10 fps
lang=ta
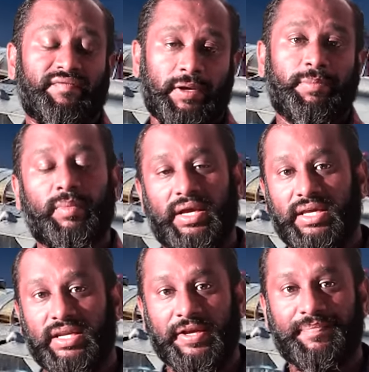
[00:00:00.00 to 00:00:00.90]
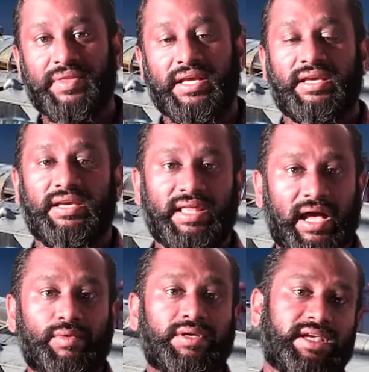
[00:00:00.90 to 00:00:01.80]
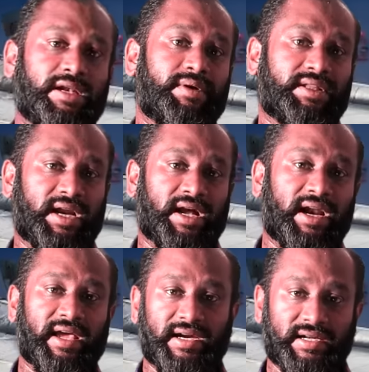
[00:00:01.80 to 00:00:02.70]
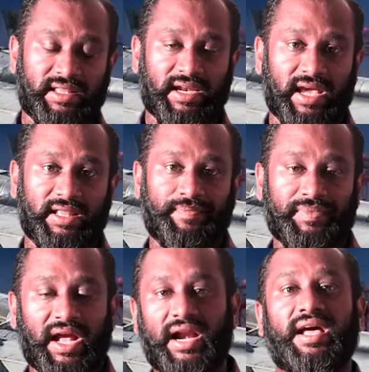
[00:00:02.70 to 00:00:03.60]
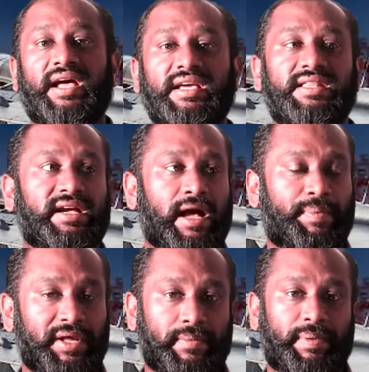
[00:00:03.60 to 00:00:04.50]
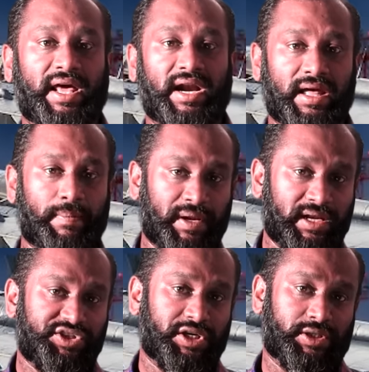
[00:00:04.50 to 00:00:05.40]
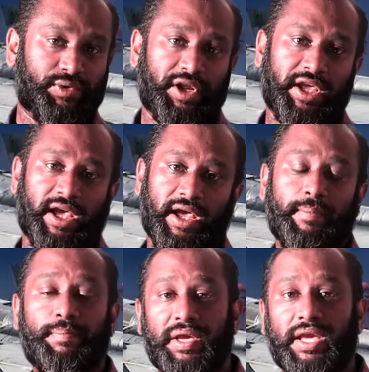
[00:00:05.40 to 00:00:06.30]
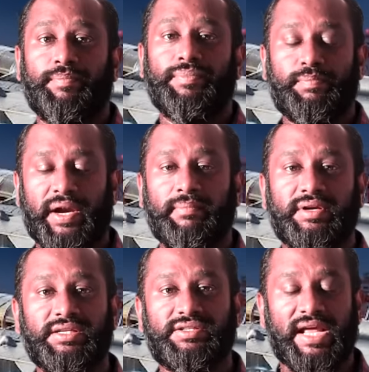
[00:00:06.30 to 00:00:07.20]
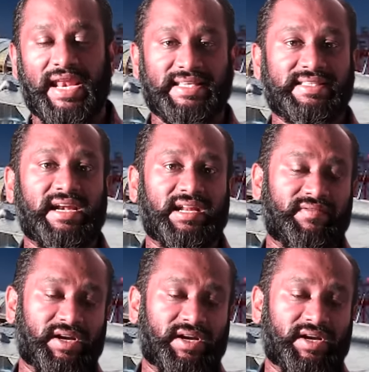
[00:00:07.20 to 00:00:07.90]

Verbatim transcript: விருப்பமாக இருக்குது இதை அவங்க செயல்படுத்துகிறாங்களா என்னன்னு தெரியாது ஆனால் இதுக்கு அப்படியே பேரலாக பெல்ஜியத்தினுடைய பிஎம் பிரைம் மினிஸ்டர் அலெக்சாண்டர்